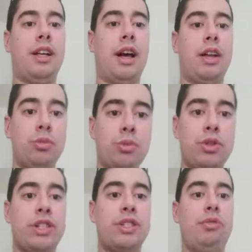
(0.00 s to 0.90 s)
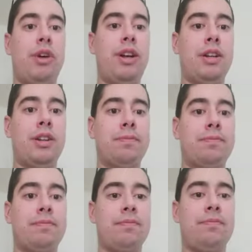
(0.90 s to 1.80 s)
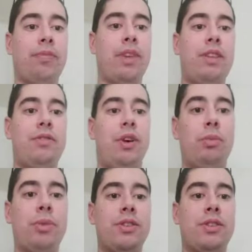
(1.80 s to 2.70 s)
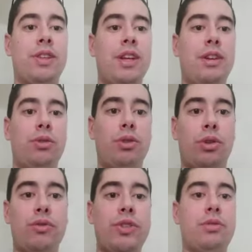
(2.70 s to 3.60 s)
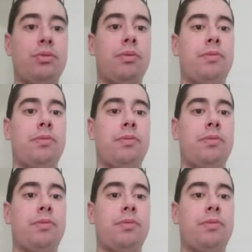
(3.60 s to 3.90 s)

un homosexuel qui va représenter l'Eurovision